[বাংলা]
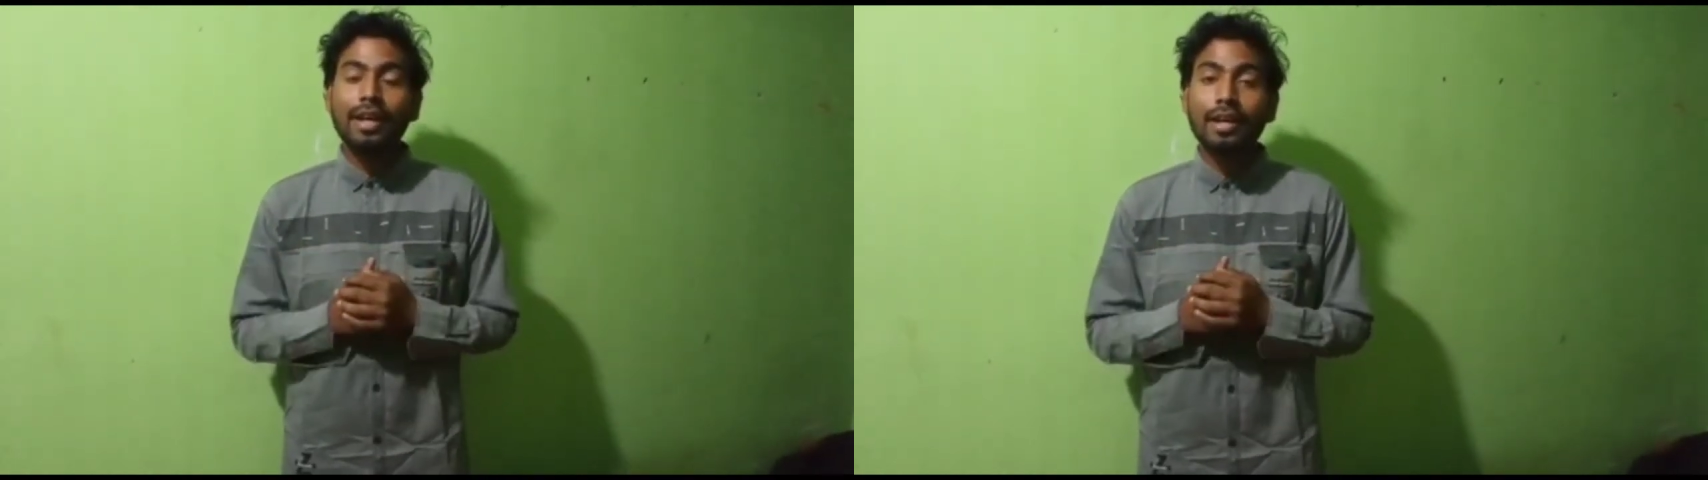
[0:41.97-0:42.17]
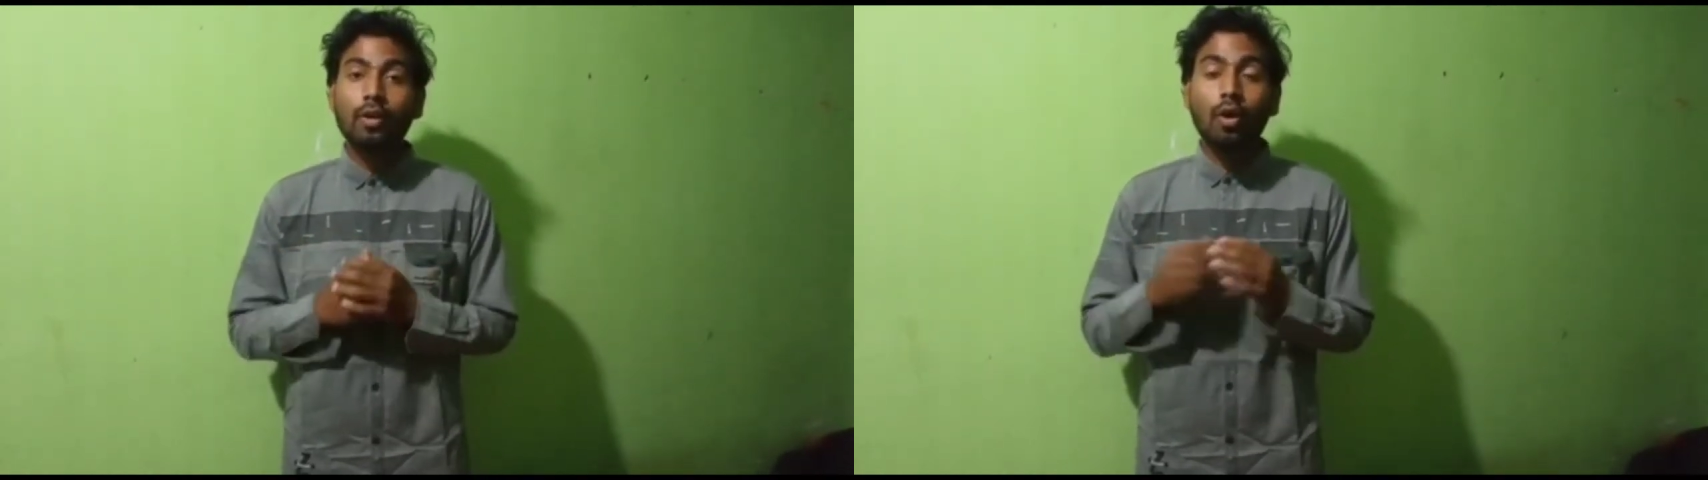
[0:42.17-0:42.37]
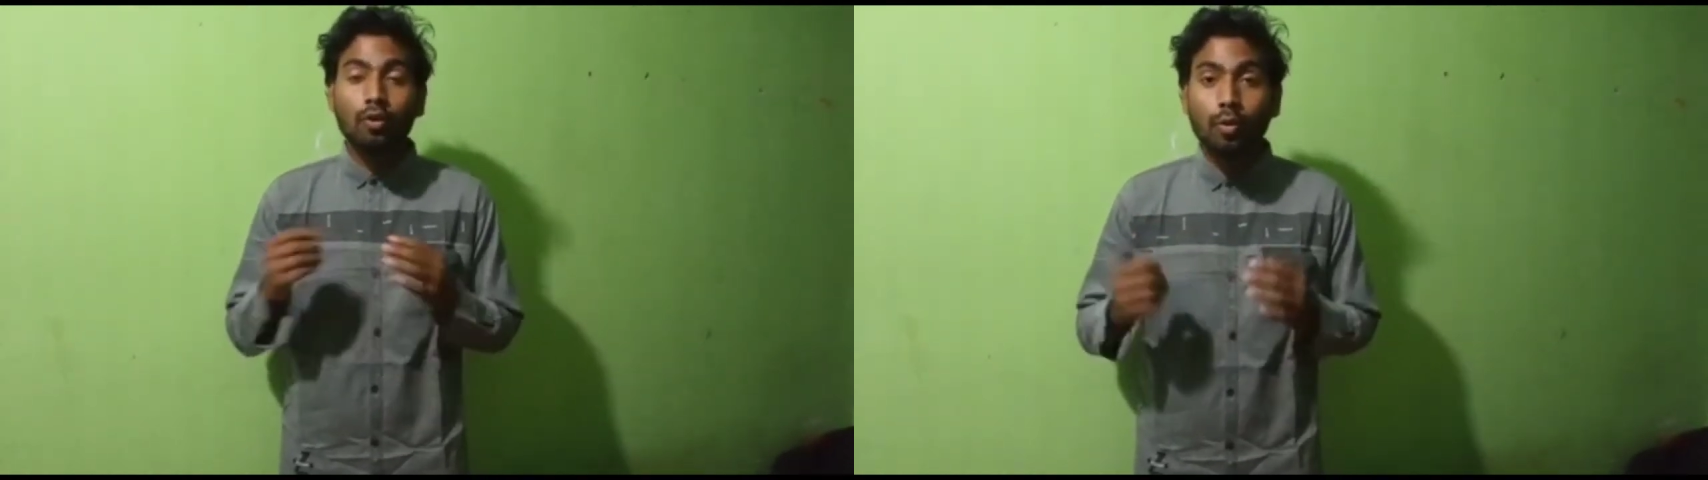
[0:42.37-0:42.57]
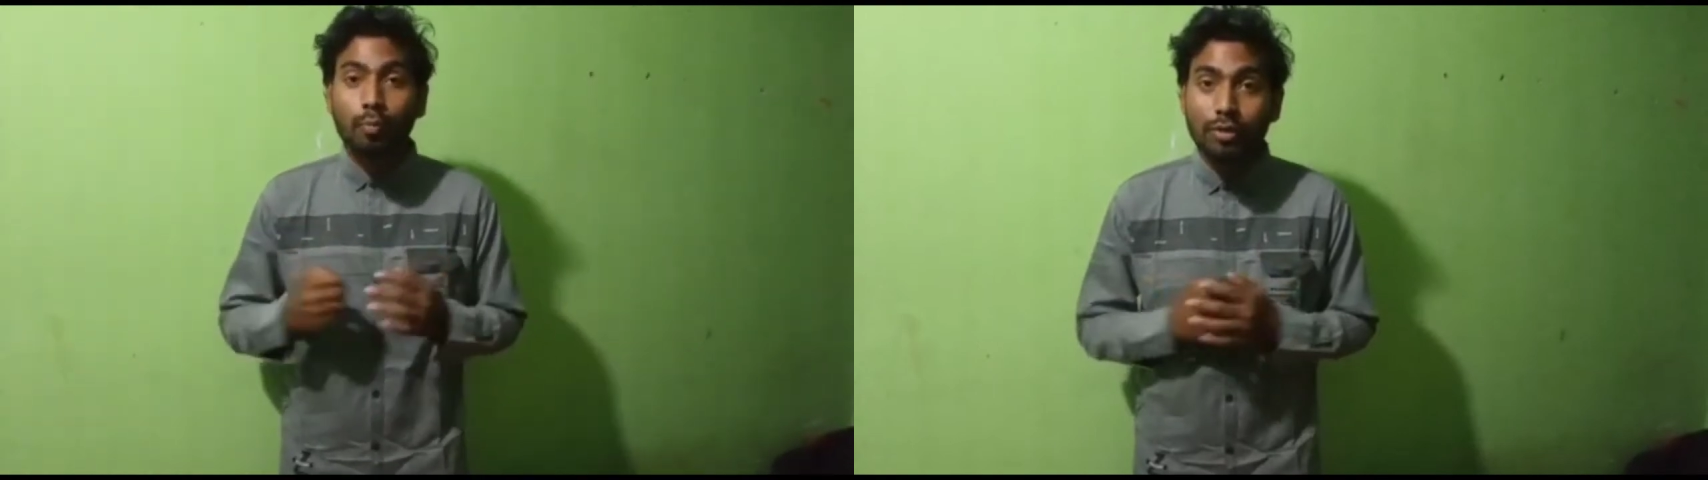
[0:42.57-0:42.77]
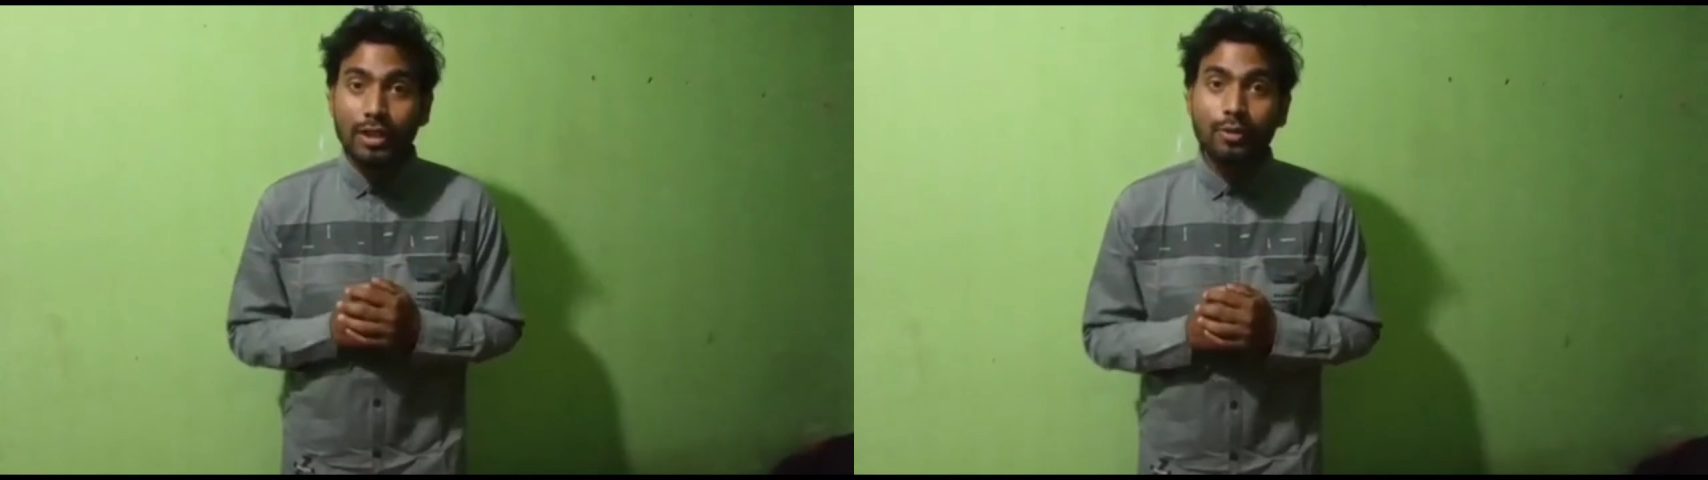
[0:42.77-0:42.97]
এই
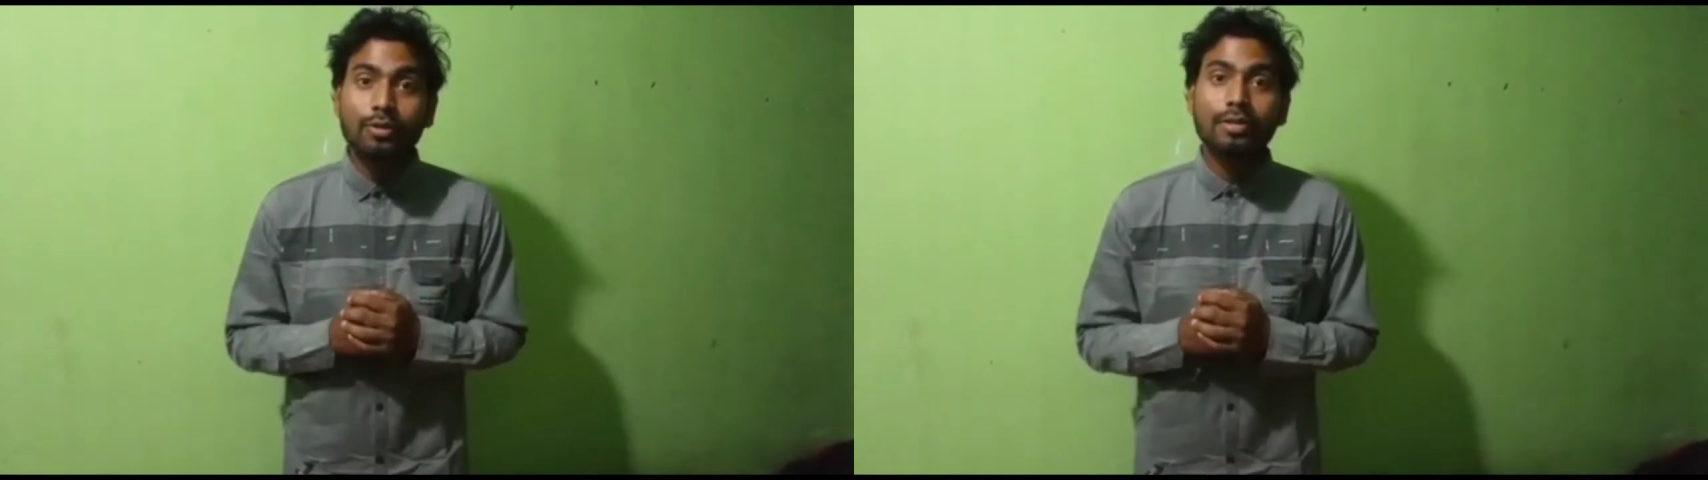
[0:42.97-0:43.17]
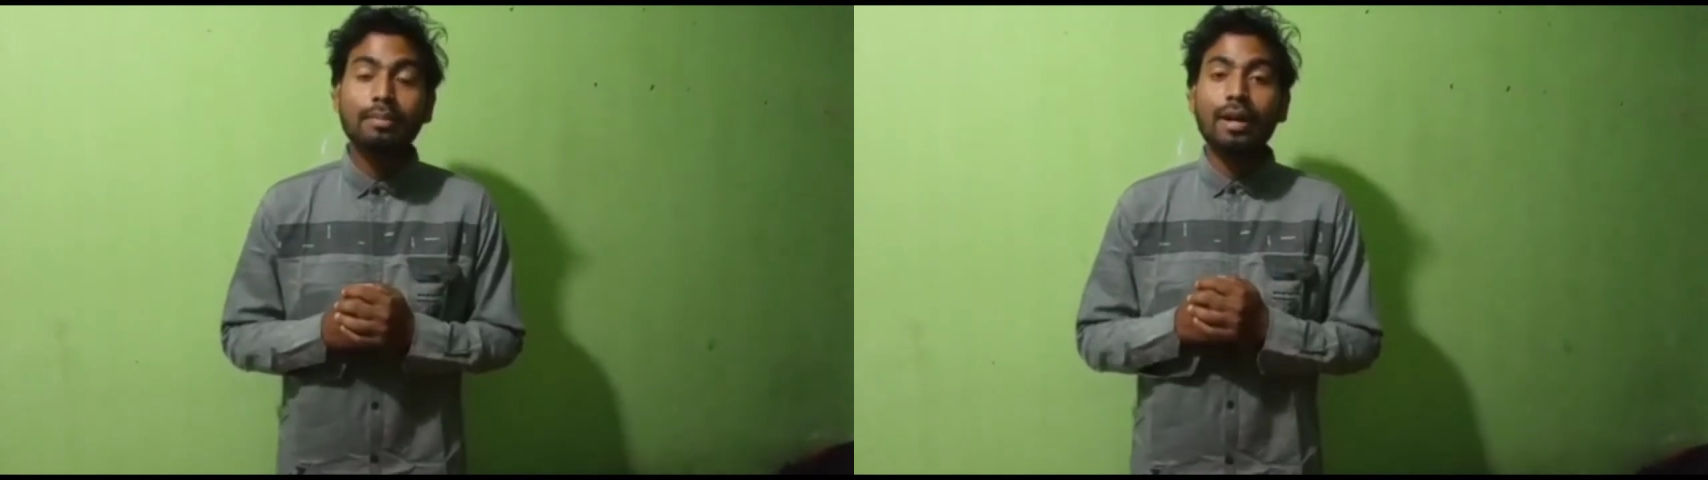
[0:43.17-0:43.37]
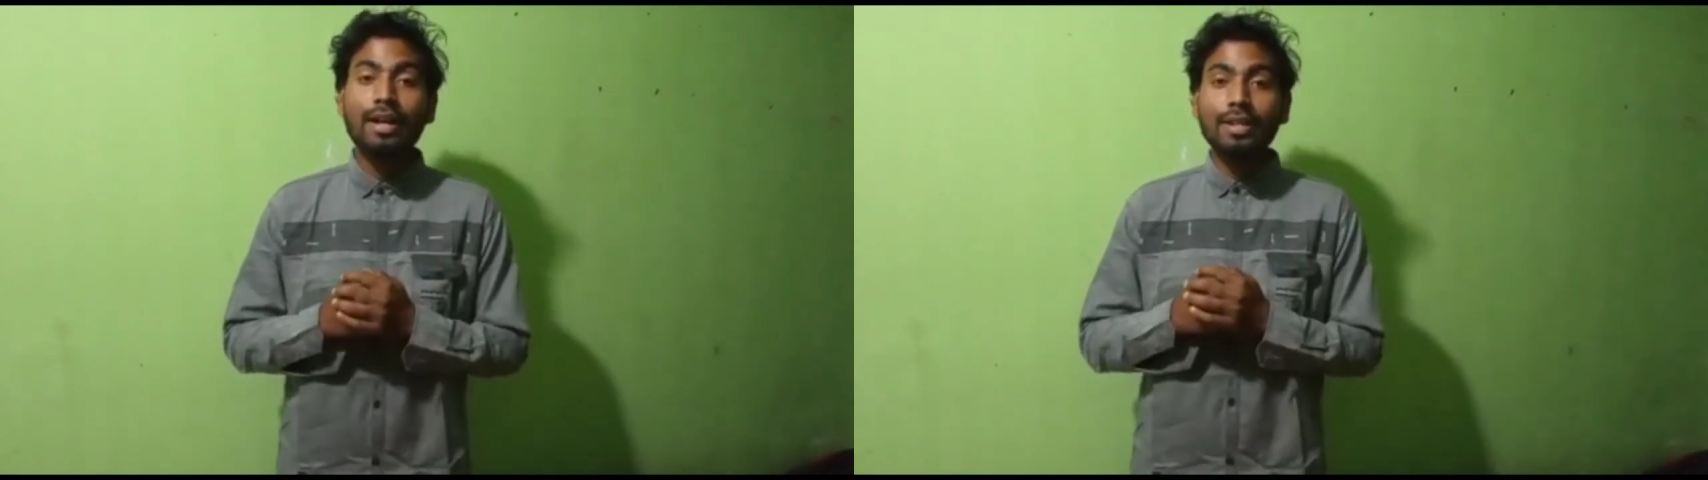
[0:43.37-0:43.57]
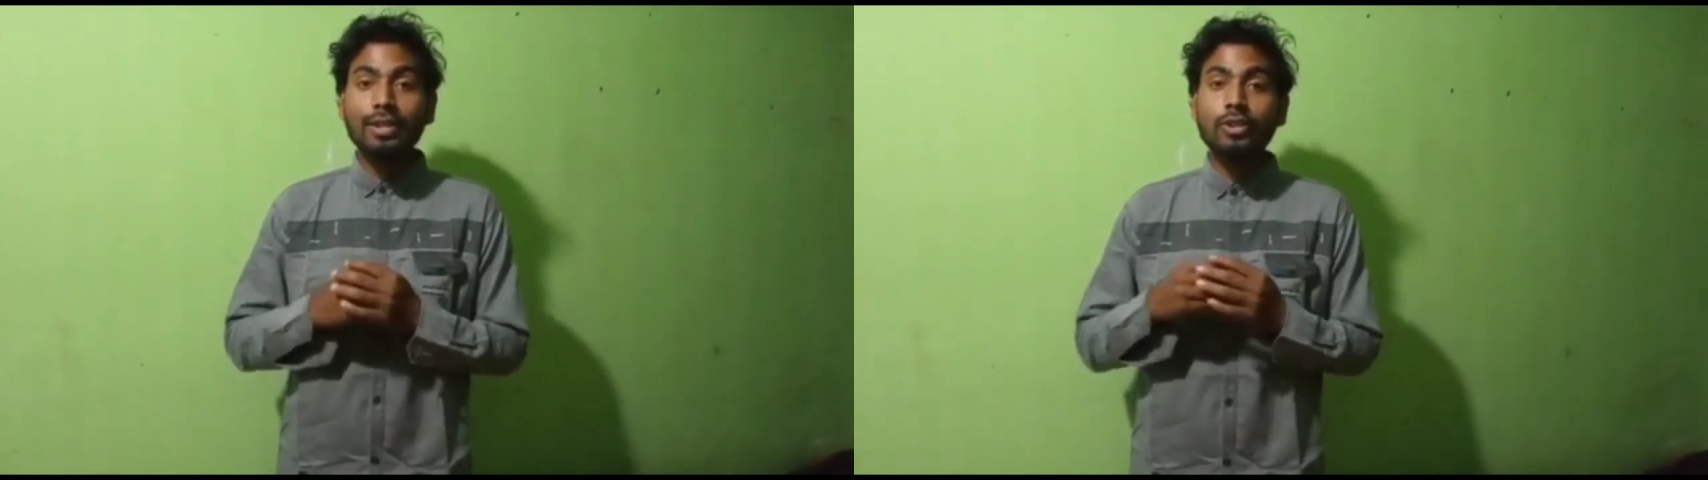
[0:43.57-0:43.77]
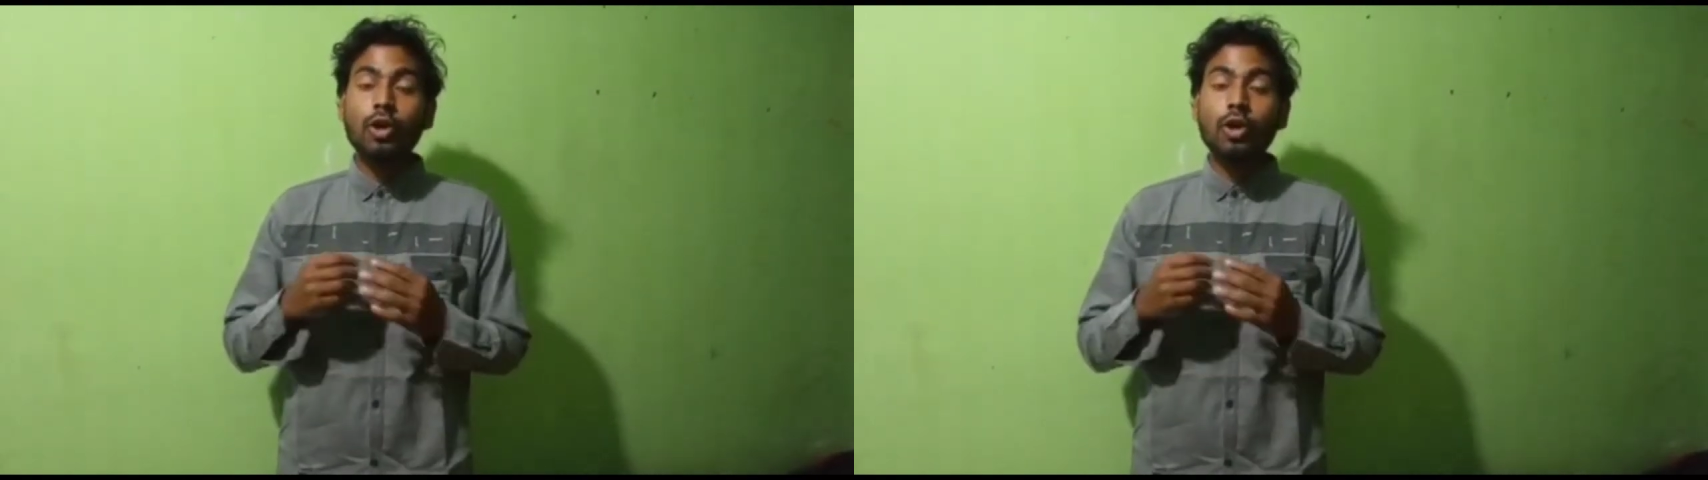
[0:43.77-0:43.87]
গণপ্রজাতন্ত্রী বাংলাদেশ